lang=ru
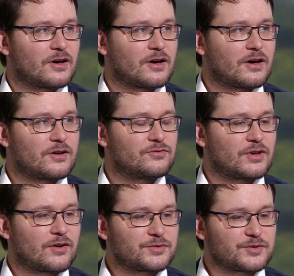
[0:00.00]
Э, ну,
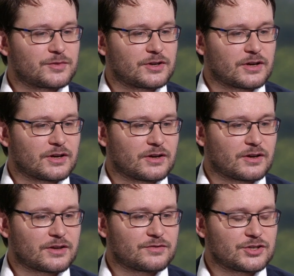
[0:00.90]
я, в
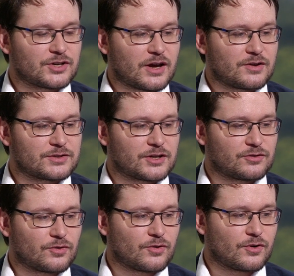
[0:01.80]
общем-то, отвечаю за
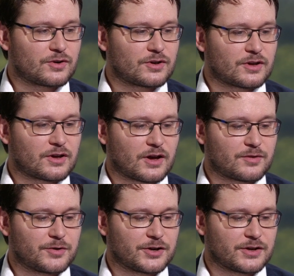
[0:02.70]
то,
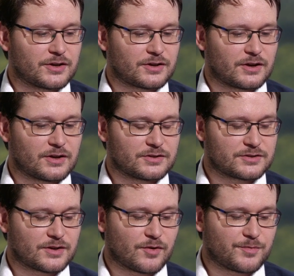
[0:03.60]
как бы, э,
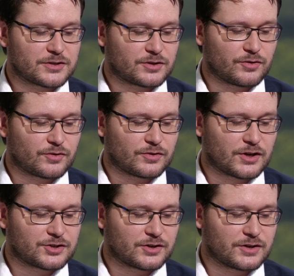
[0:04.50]
за саму постройку
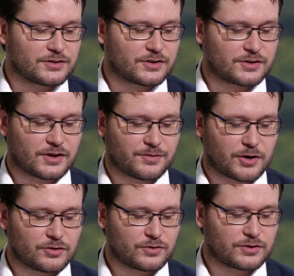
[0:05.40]
наших этих
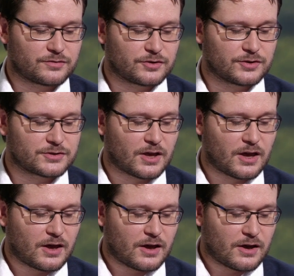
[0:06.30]
продуктов, то есть
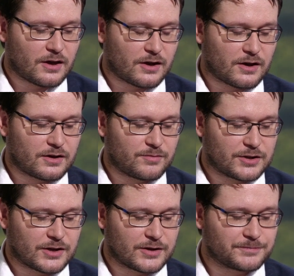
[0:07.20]

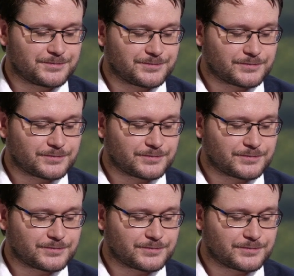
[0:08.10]
именно